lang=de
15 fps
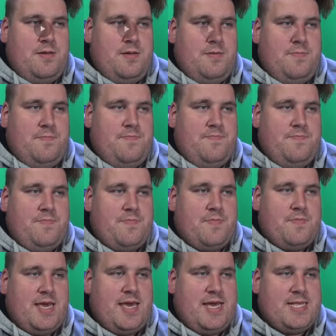Ähm,
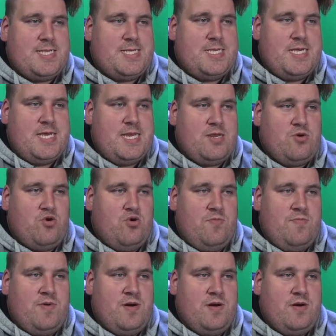er zieht
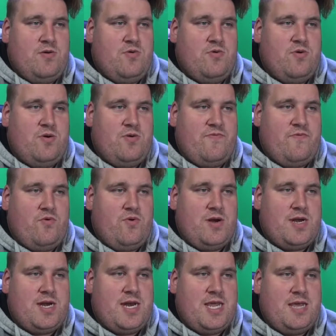um und
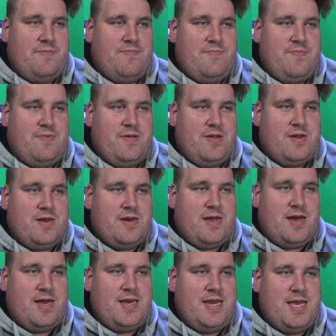wohnt neben
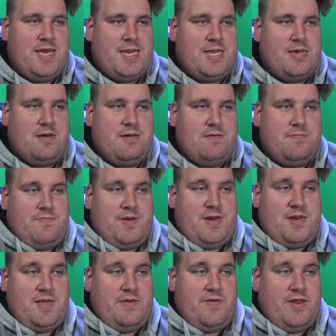einem Hater.
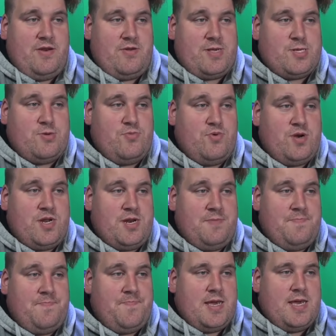Mann, ihr werdet euch so
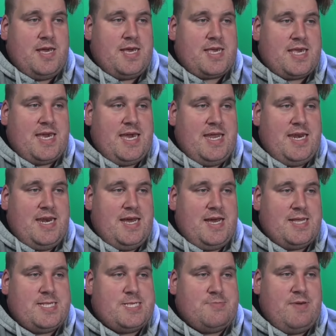wundern. Äh, gähn
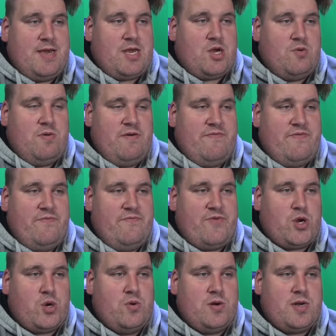nach 2,5
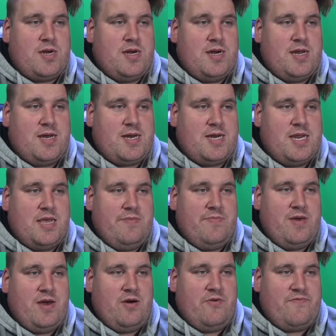Stunden,
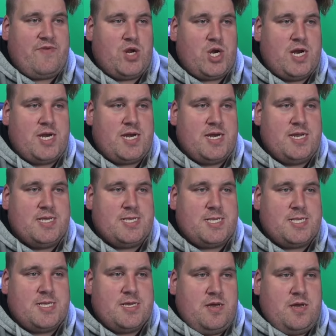nachdem er aufgestanden
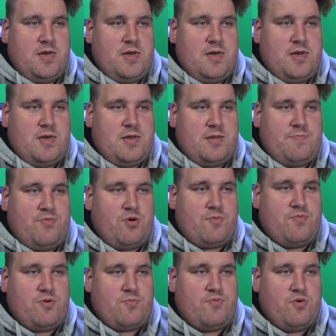ist. Äh,
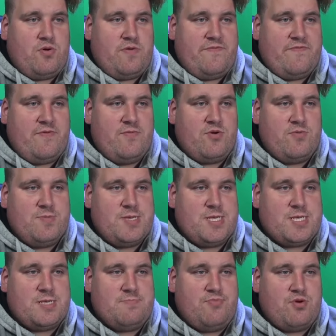Punkt, Punkt, Punkt. Vom
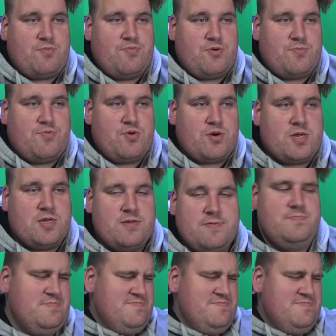Rumsitzen. Punkt, Punkt, Punkt.